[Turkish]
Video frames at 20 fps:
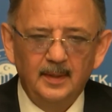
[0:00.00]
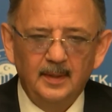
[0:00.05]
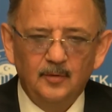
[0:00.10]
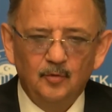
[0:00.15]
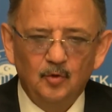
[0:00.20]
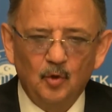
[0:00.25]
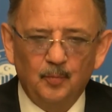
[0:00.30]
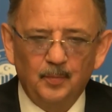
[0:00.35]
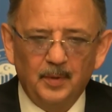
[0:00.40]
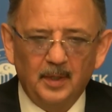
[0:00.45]

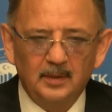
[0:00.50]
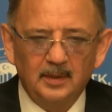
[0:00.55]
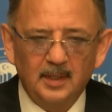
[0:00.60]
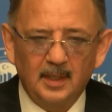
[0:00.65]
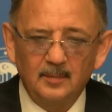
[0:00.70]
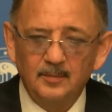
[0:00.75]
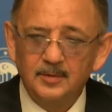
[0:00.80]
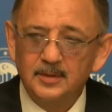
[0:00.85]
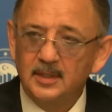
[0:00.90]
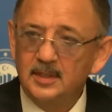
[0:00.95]

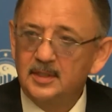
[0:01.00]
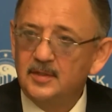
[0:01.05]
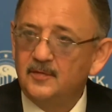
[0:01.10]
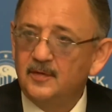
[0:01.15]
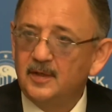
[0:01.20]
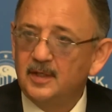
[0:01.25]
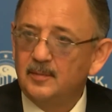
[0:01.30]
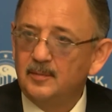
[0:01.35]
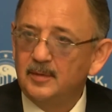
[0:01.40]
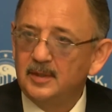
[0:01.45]
Topraklarımız hiç
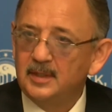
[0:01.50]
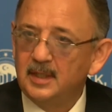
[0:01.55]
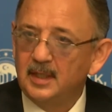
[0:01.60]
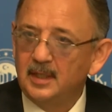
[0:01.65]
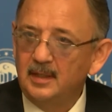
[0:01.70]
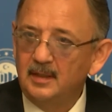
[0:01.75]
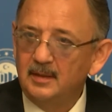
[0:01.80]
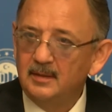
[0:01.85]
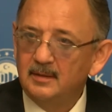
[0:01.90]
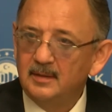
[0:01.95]
verimli
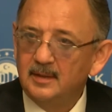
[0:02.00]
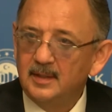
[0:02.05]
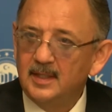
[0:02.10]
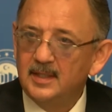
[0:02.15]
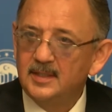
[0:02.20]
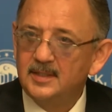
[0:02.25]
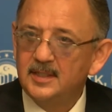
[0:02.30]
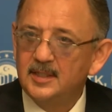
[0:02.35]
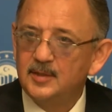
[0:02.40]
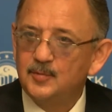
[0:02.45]
değil.
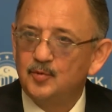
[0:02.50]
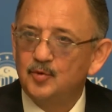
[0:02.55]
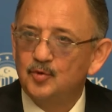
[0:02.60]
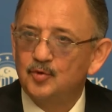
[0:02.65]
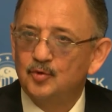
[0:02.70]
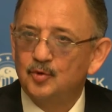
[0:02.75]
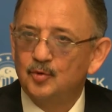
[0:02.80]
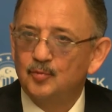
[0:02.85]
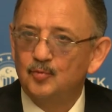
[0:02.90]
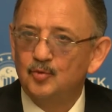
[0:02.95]
Erciyes
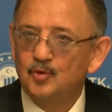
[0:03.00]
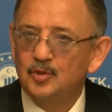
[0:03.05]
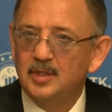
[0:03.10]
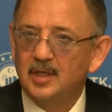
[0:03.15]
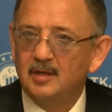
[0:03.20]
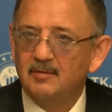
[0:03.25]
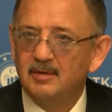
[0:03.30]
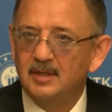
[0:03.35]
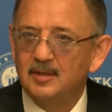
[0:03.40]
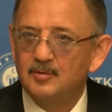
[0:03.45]
püskürtmüş,
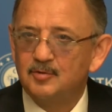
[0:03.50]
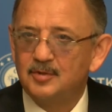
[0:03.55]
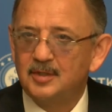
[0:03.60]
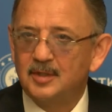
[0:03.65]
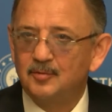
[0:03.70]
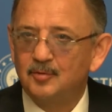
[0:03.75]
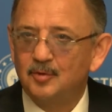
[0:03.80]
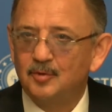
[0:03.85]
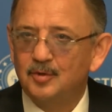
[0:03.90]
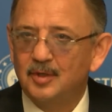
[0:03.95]
lavlar
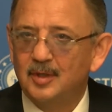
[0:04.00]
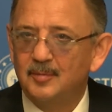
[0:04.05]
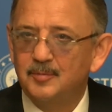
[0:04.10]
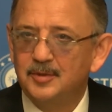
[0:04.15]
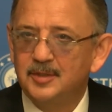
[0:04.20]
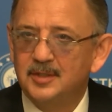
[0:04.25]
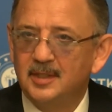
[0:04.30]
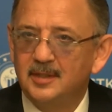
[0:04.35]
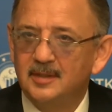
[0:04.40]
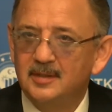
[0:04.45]
üzerinde oturan bir
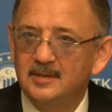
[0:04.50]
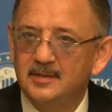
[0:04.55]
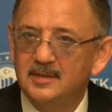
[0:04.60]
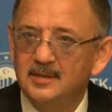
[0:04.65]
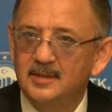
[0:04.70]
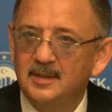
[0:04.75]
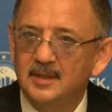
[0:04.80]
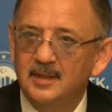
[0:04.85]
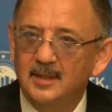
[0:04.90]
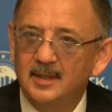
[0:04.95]
şehiriz.
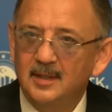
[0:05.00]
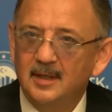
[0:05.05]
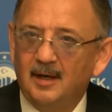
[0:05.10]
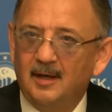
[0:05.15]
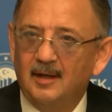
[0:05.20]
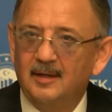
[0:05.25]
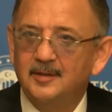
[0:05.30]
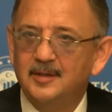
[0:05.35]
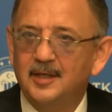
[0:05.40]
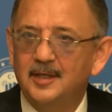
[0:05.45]

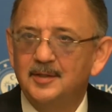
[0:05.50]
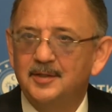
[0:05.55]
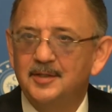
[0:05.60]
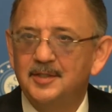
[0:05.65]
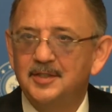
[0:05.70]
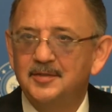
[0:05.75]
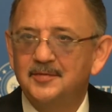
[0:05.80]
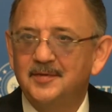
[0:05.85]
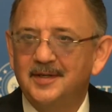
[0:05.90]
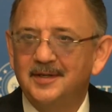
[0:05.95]
6 ay
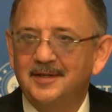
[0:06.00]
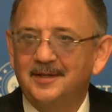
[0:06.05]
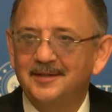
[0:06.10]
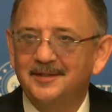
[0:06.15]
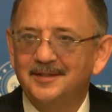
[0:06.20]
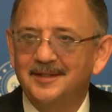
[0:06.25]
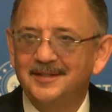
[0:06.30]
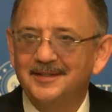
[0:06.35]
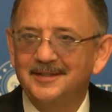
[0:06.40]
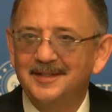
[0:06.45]
kış var,
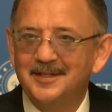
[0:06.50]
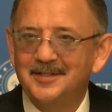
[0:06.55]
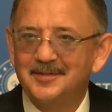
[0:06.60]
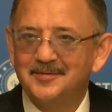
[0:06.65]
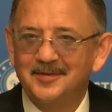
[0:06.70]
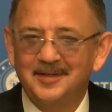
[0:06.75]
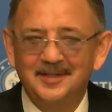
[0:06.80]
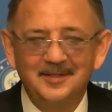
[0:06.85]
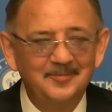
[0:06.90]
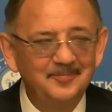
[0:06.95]
6 ay yaz
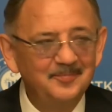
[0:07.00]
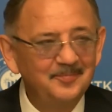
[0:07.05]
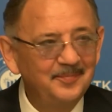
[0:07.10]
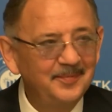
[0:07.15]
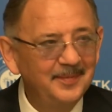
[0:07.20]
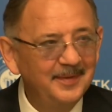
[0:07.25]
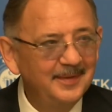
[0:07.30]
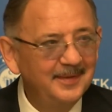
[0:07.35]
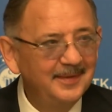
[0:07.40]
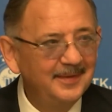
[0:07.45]
var.
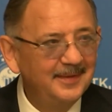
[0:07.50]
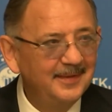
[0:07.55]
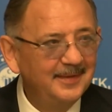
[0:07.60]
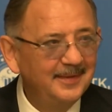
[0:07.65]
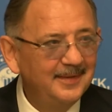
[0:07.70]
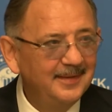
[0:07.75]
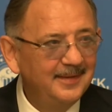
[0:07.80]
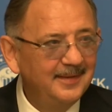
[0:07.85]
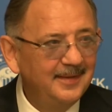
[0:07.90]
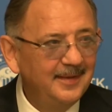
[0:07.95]

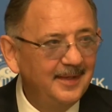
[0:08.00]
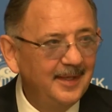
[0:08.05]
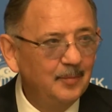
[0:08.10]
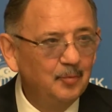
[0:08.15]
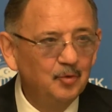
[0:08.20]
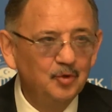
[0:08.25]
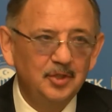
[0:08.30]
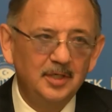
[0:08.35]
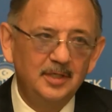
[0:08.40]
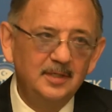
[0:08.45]
E
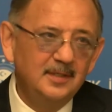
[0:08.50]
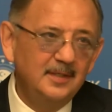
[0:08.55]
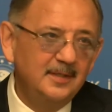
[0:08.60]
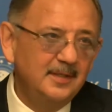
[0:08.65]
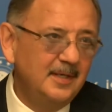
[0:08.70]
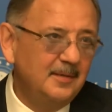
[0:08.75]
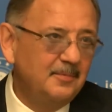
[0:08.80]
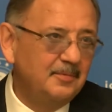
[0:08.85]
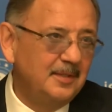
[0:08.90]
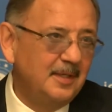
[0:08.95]
bu şehirde ne
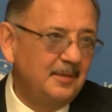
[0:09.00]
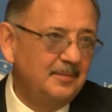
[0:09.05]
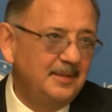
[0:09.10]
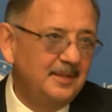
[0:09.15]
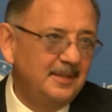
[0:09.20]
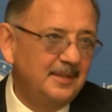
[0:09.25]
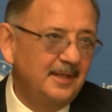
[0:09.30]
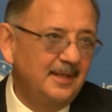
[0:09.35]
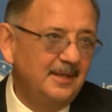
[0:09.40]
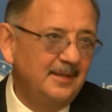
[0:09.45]

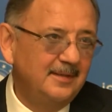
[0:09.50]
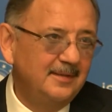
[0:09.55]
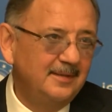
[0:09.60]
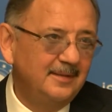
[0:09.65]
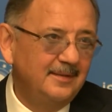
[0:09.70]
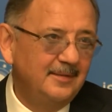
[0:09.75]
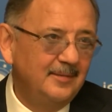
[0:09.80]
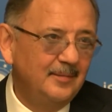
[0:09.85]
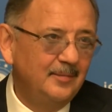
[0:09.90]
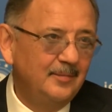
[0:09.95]
yapılabilir ya?
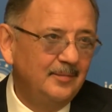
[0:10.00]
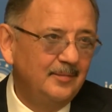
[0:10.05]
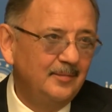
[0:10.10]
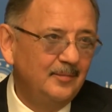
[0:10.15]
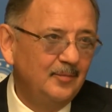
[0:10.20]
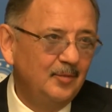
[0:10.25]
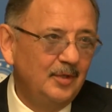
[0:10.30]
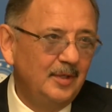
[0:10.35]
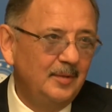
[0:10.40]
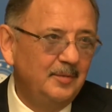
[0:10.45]

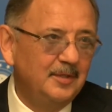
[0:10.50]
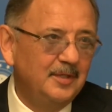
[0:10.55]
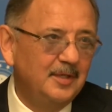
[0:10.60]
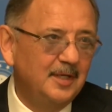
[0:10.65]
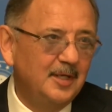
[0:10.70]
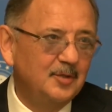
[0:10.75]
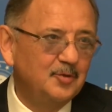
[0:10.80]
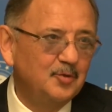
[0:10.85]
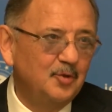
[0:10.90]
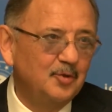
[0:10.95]
Böyle bir
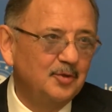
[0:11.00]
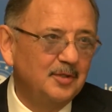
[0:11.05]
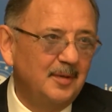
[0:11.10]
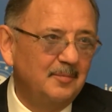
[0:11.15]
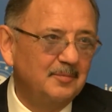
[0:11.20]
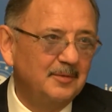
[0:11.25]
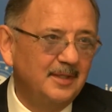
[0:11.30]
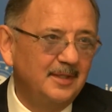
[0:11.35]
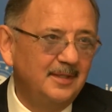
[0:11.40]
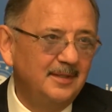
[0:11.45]
kıraç
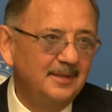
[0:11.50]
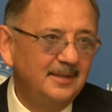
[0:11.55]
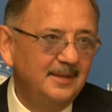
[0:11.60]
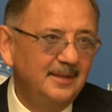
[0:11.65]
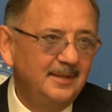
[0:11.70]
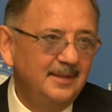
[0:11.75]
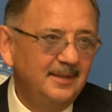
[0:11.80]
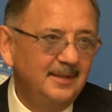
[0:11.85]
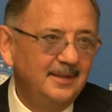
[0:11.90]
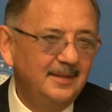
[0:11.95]
ortamda
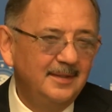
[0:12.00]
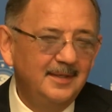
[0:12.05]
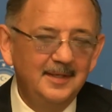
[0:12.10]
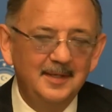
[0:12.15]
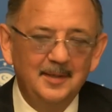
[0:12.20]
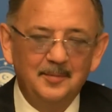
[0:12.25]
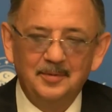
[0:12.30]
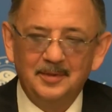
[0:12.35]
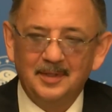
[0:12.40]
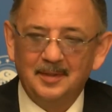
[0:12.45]
ne
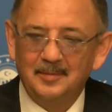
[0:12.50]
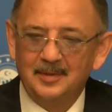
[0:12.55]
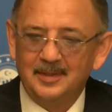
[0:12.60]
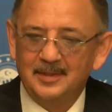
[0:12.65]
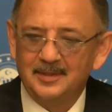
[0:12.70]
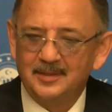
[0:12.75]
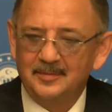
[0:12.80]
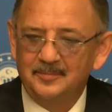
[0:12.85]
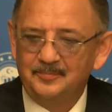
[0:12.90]
yapılabilir?